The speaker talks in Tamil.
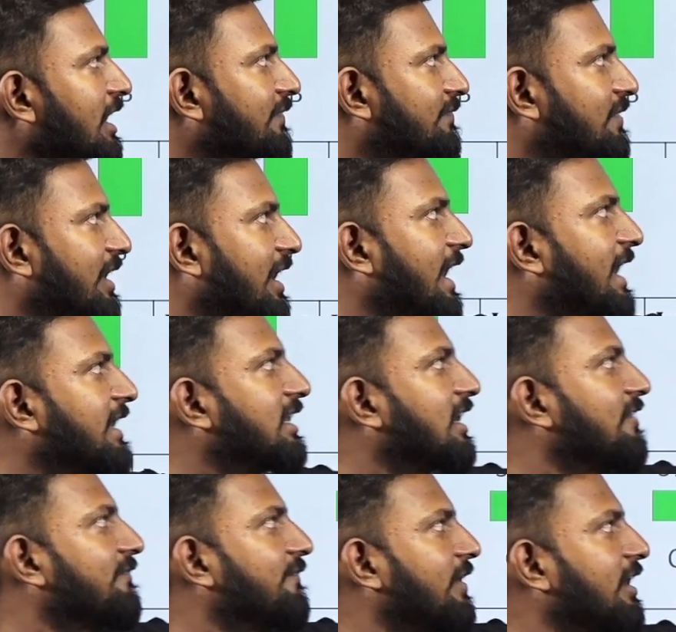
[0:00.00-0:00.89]
இஃப் த ரேட்
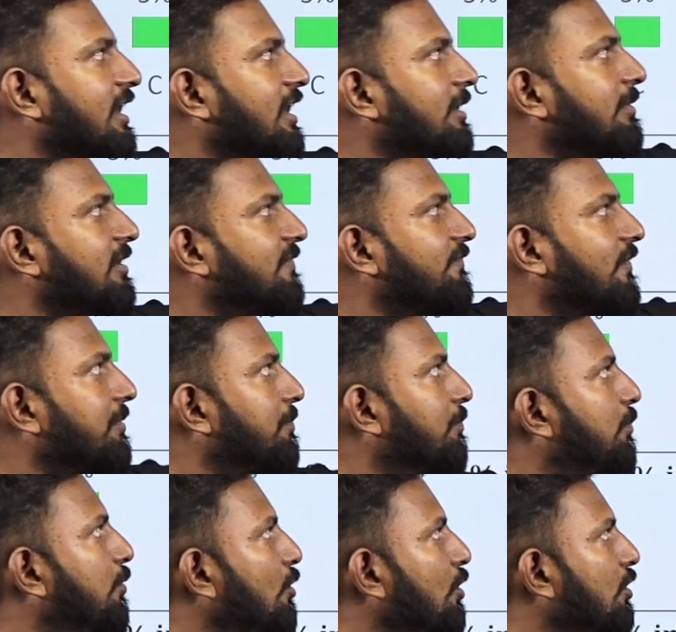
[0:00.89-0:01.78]
ஆஃப் இன்க்ரிமெண்ட் ஃபார்
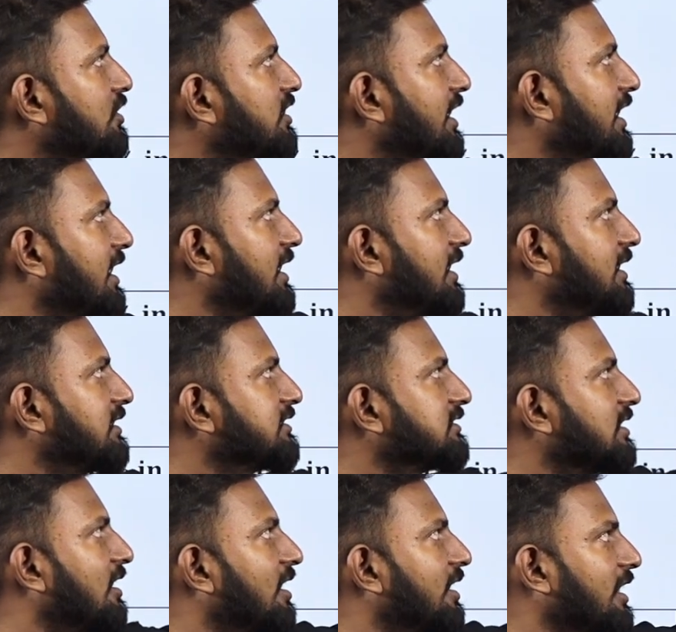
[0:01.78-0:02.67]
போத் த
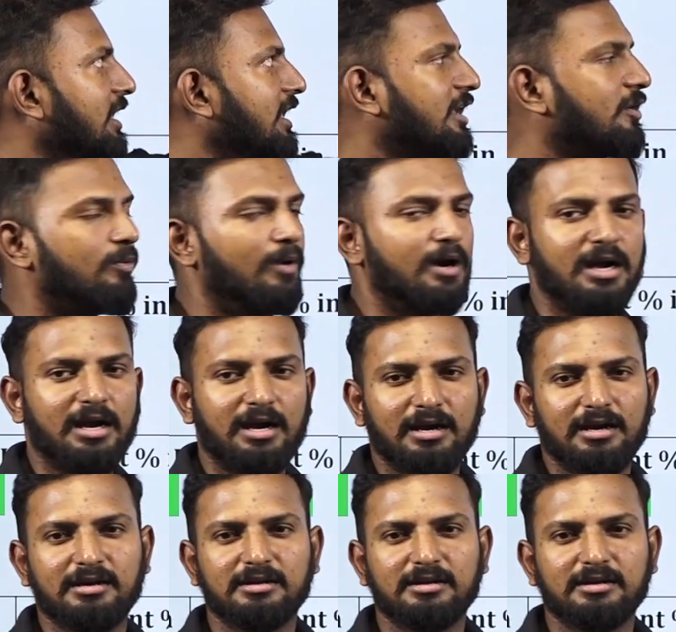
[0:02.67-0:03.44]
இயர்ஸ் ஆர் ஈக்குவல்